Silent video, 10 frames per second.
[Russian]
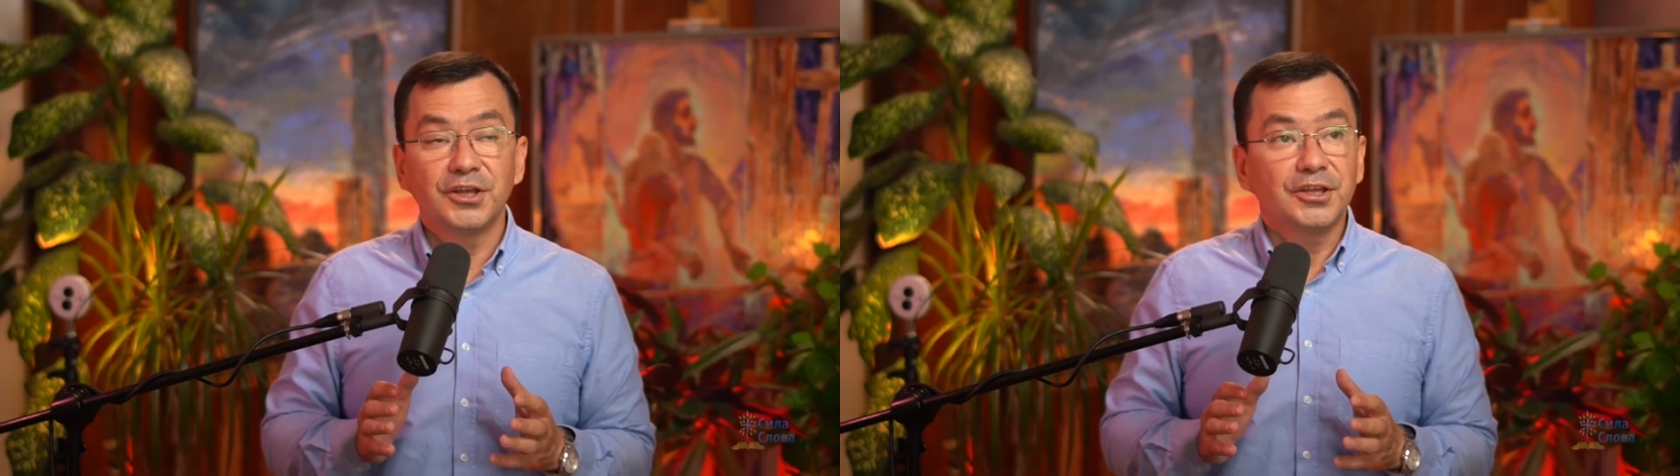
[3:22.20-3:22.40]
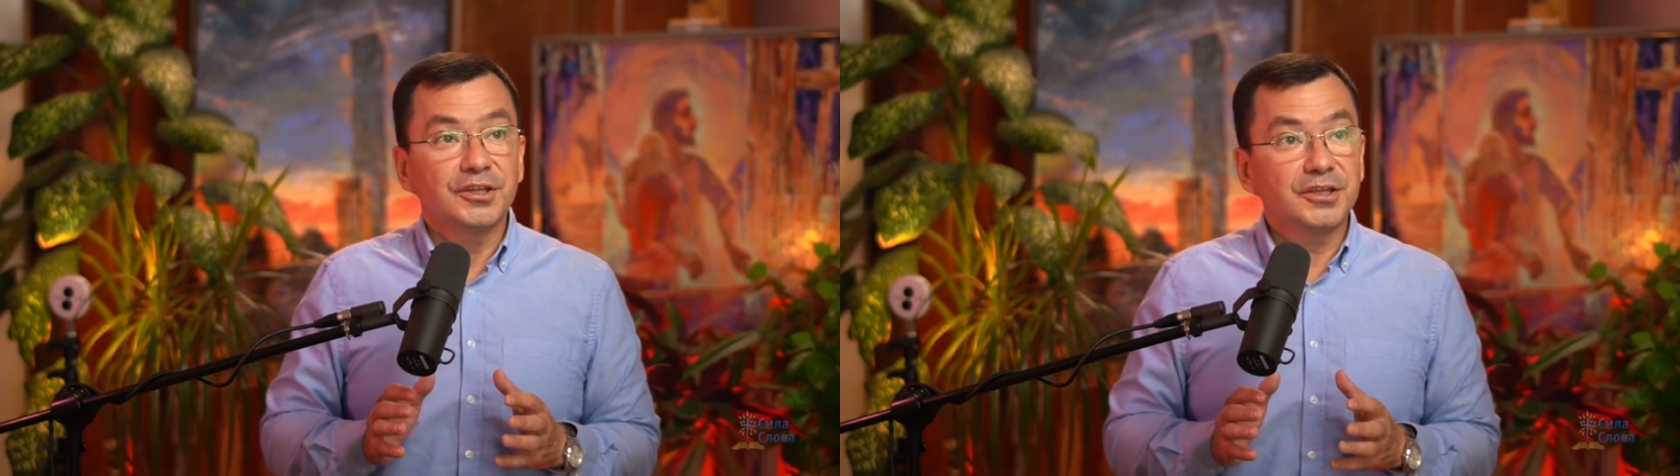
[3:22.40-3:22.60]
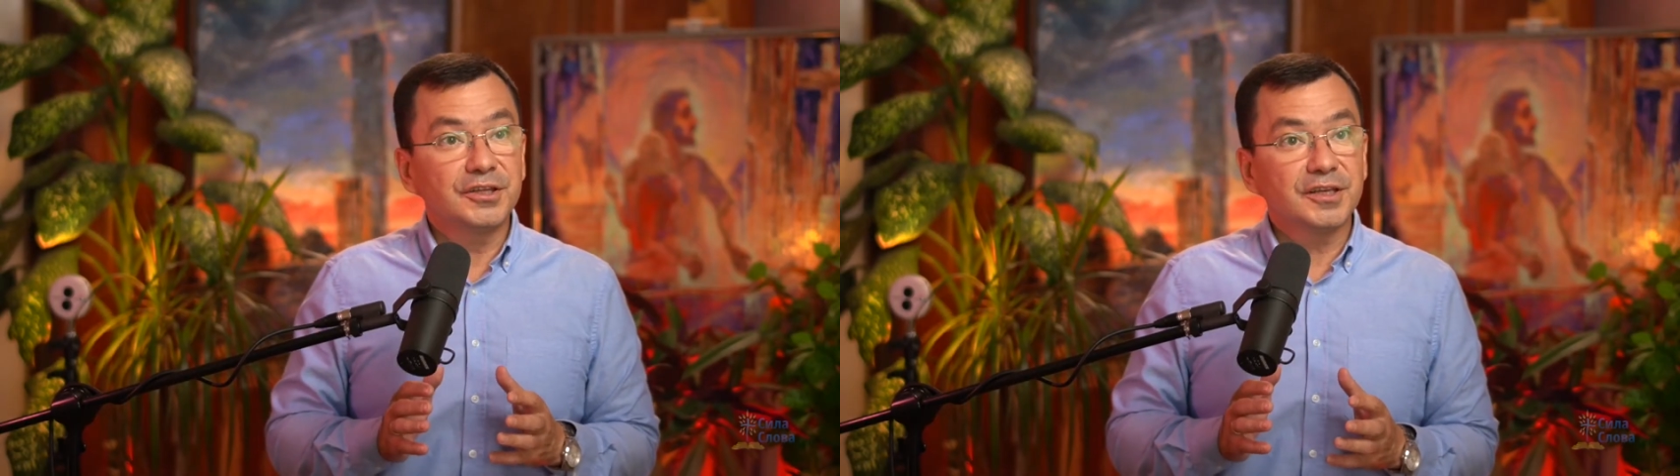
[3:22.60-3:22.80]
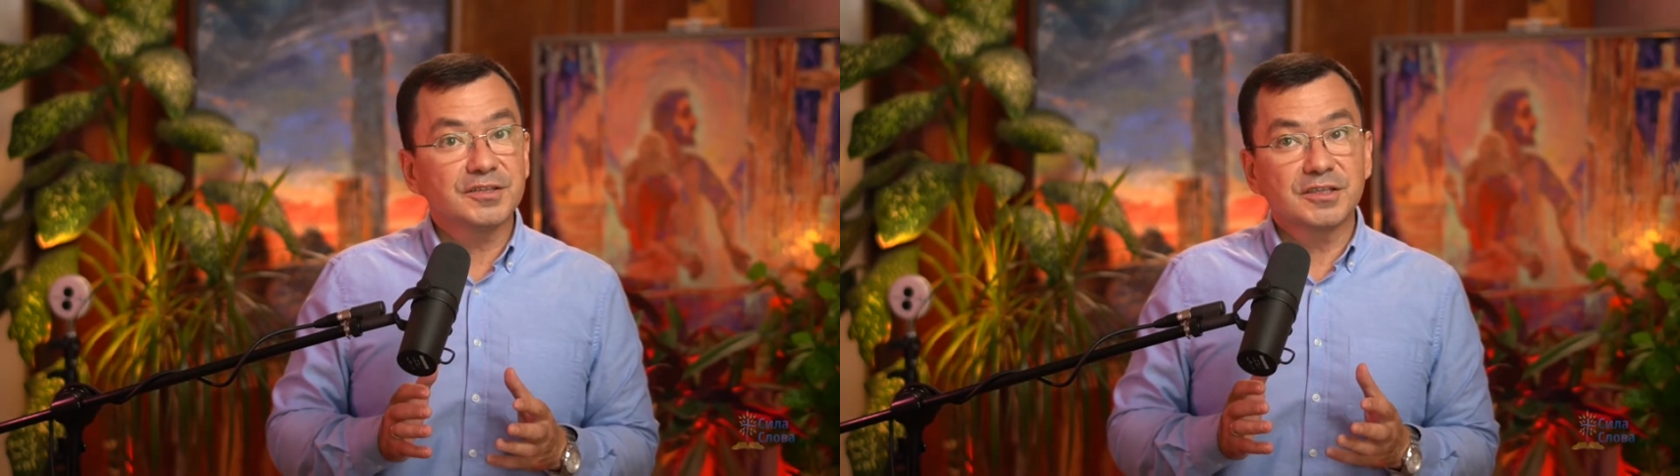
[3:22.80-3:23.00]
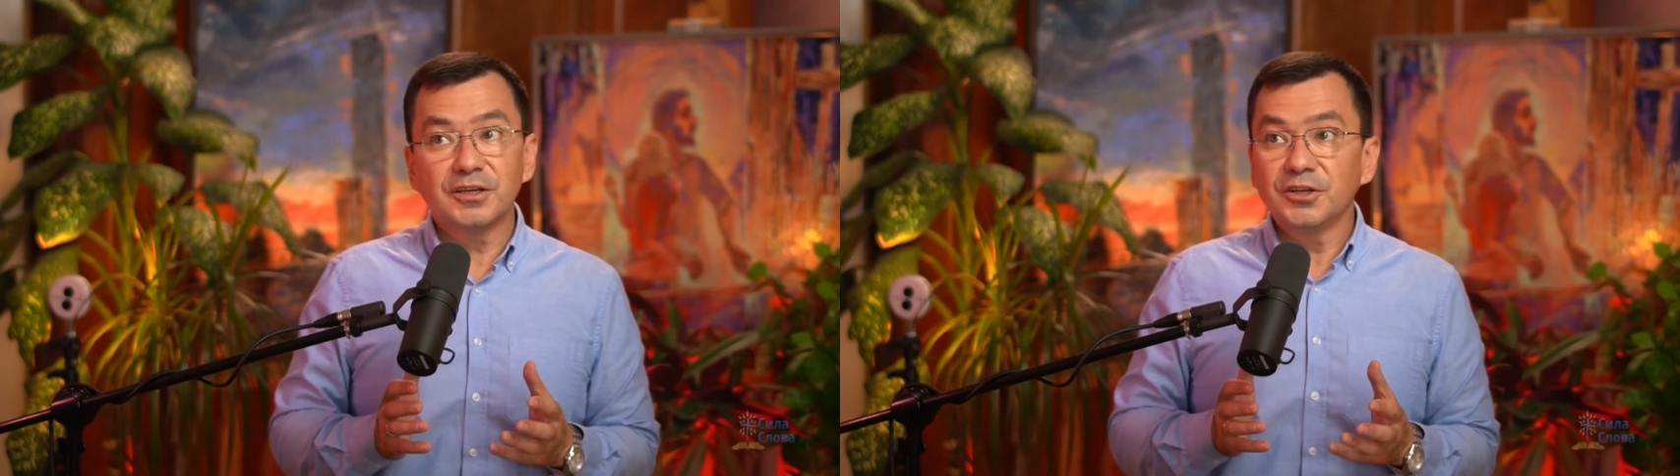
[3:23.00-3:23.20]
И
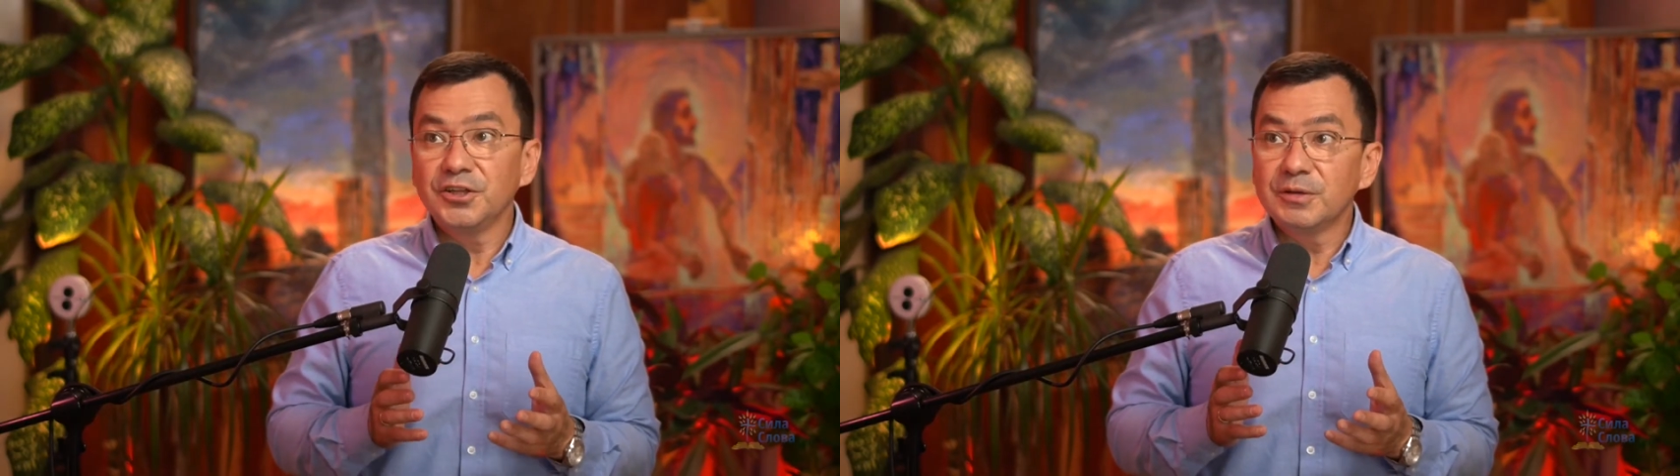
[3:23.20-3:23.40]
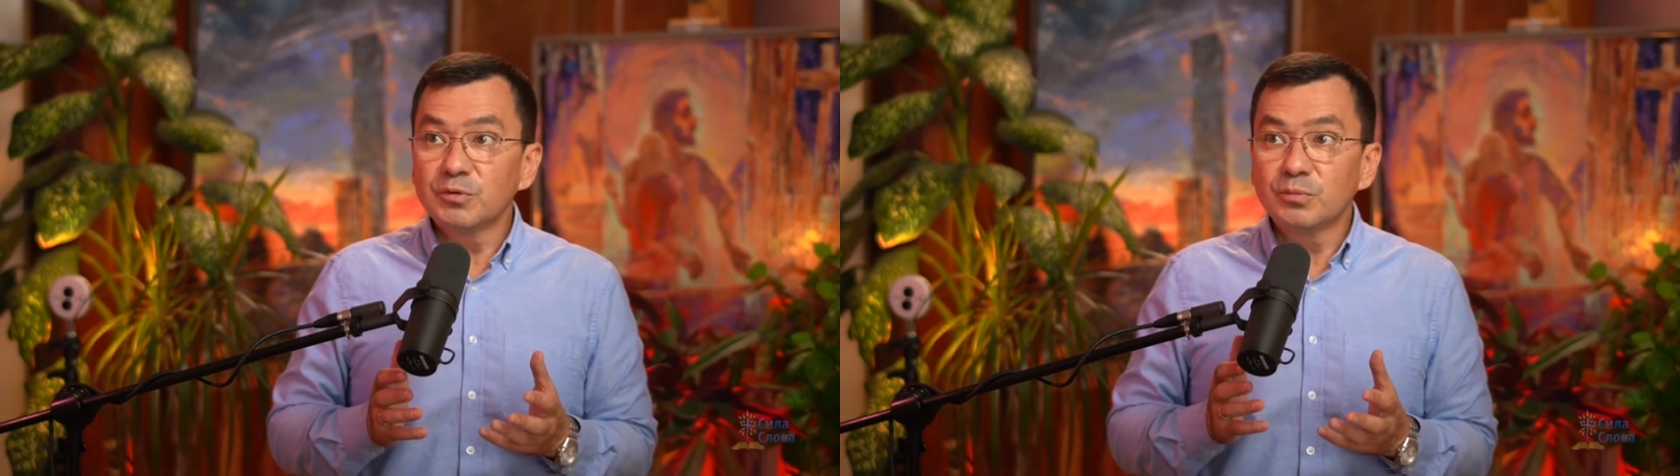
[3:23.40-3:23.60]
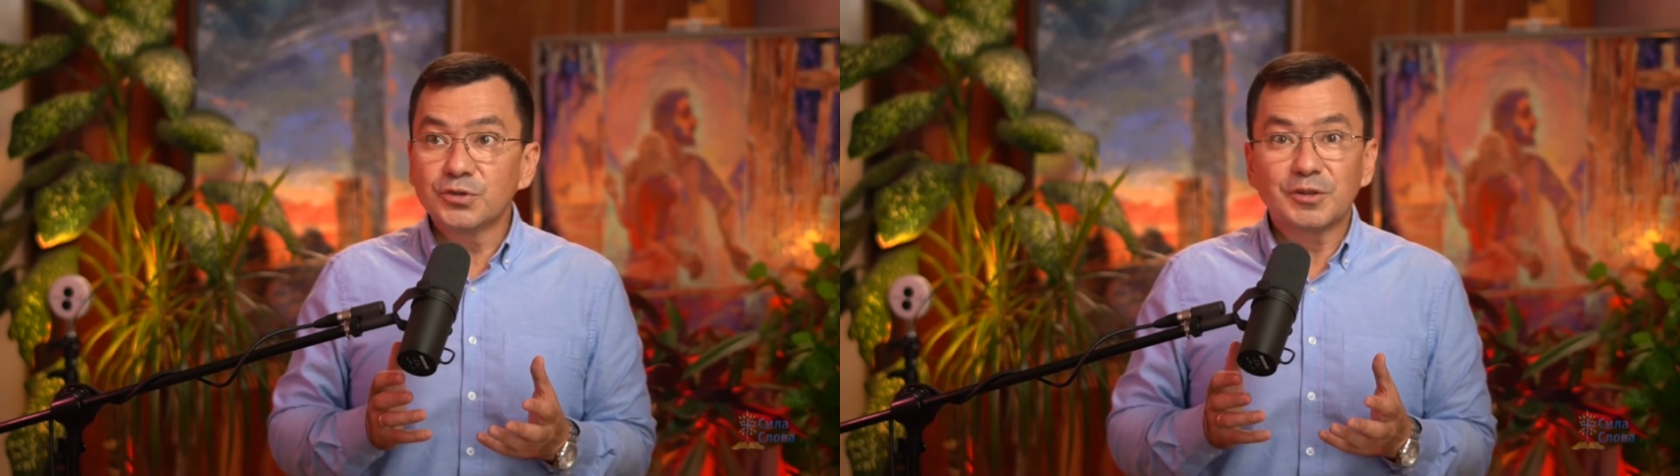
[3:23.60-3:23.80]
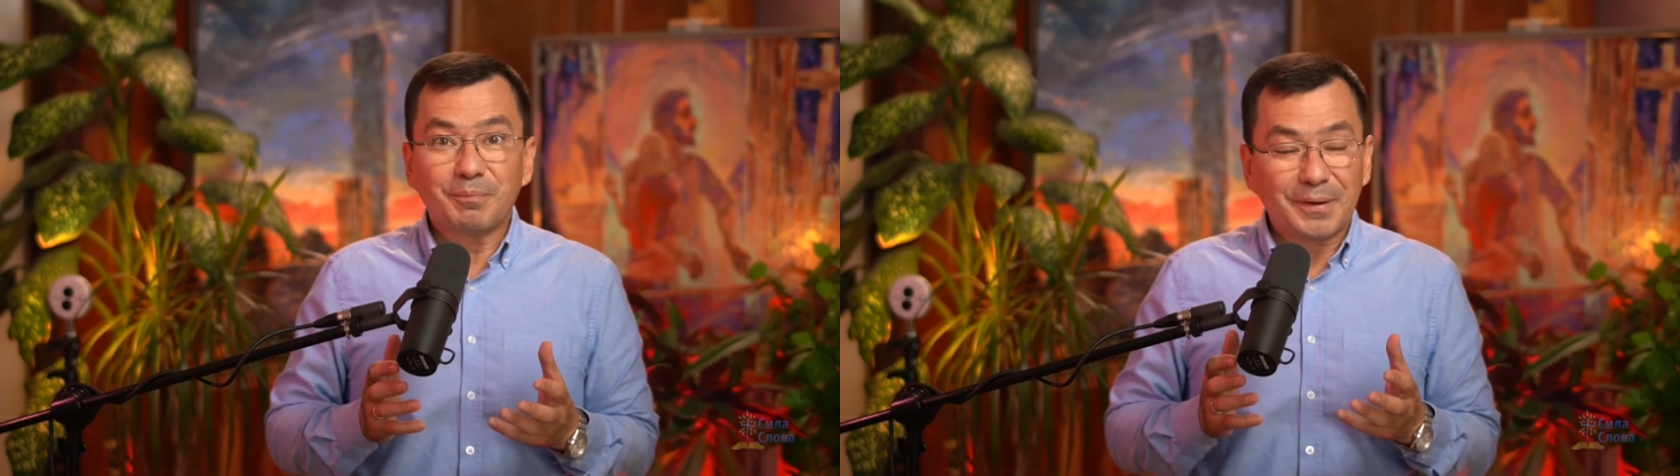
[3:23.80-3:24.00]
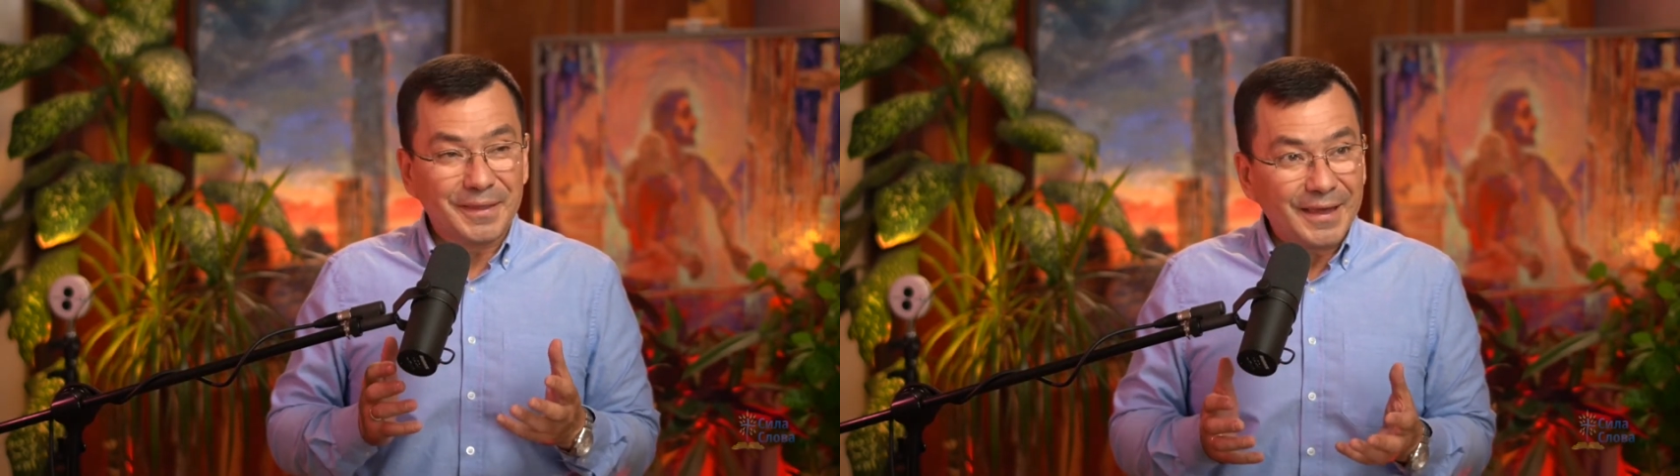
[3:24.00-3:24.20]
если ему будет
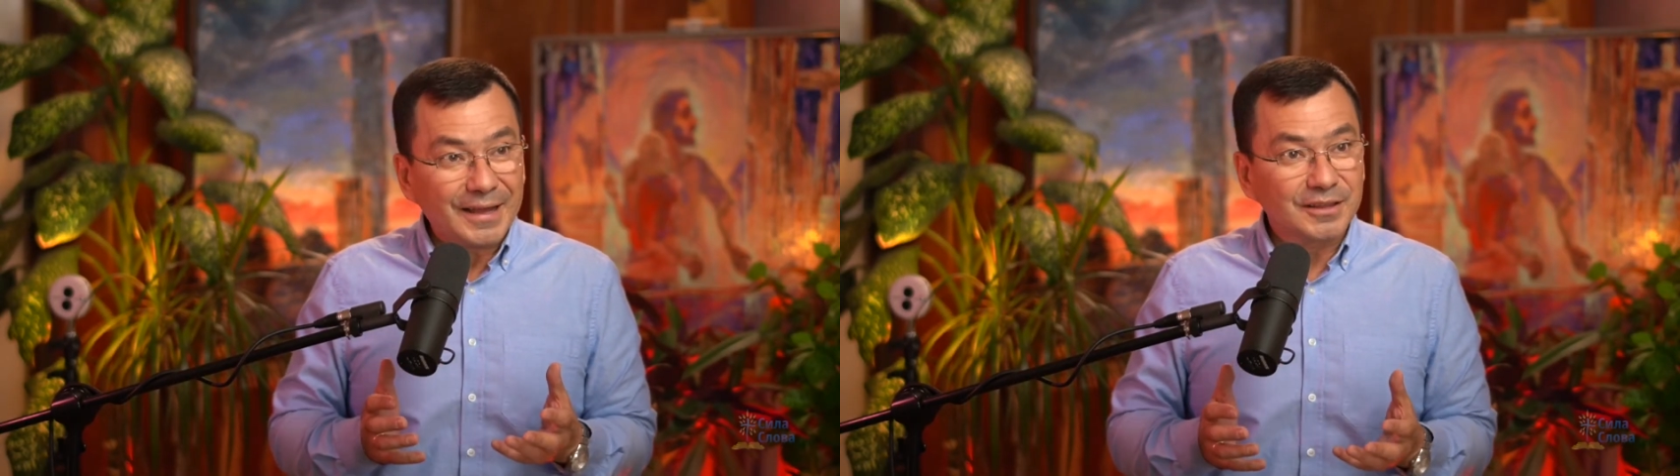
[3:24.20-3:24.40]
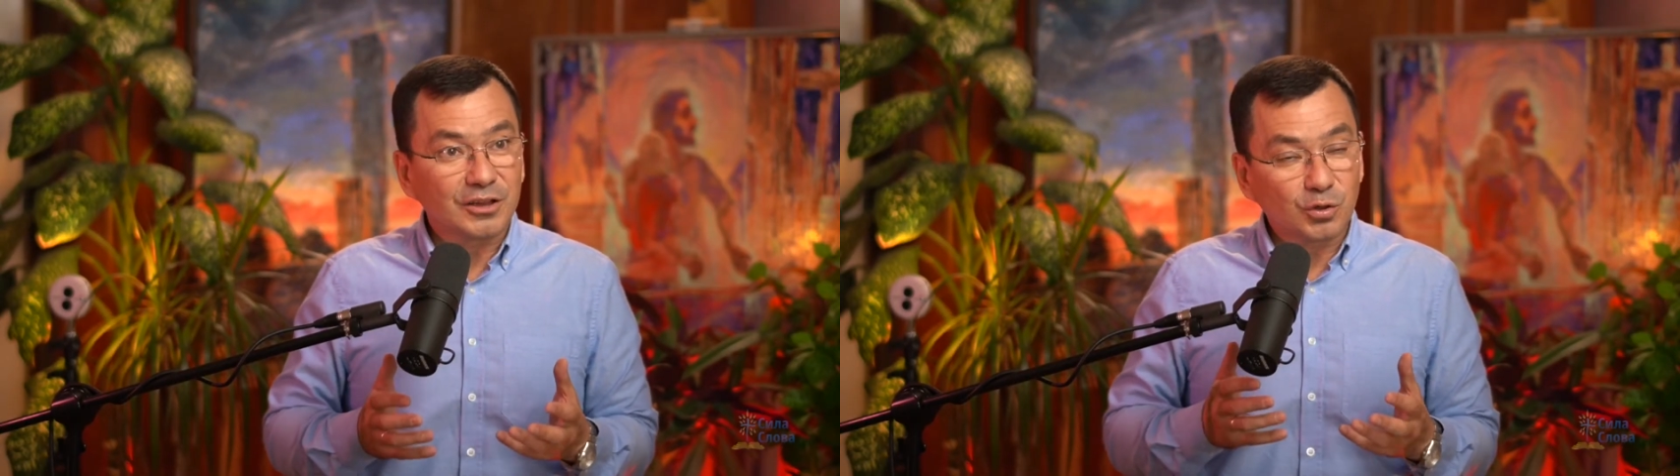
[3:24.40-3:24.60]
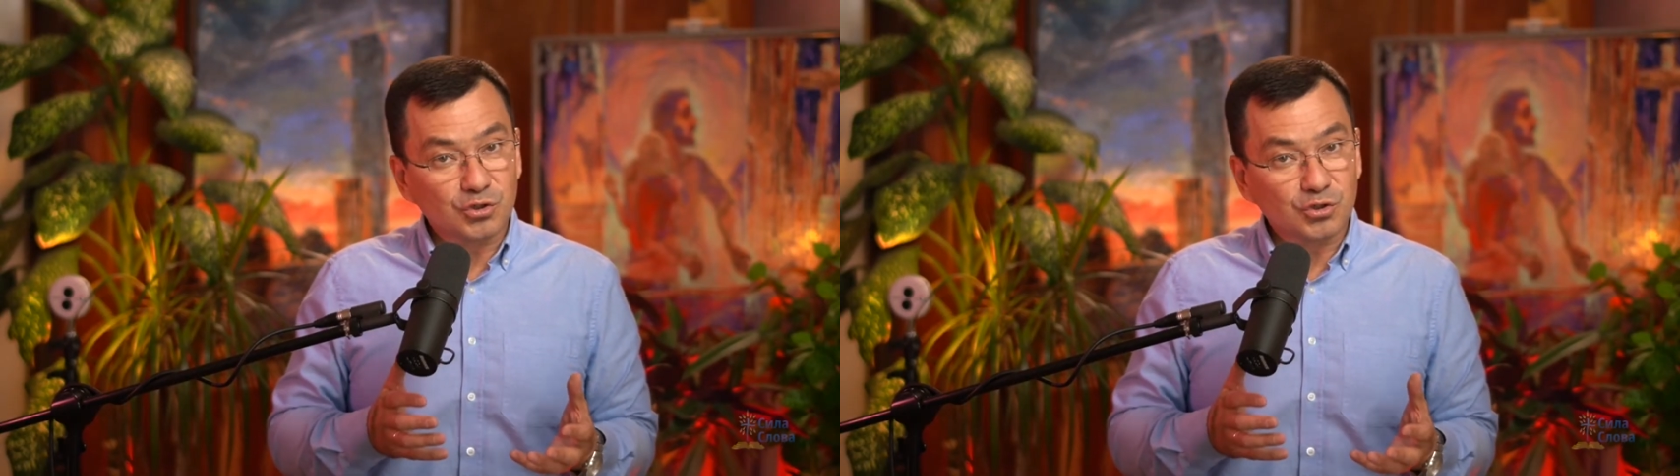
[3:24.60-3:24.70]
понятно то,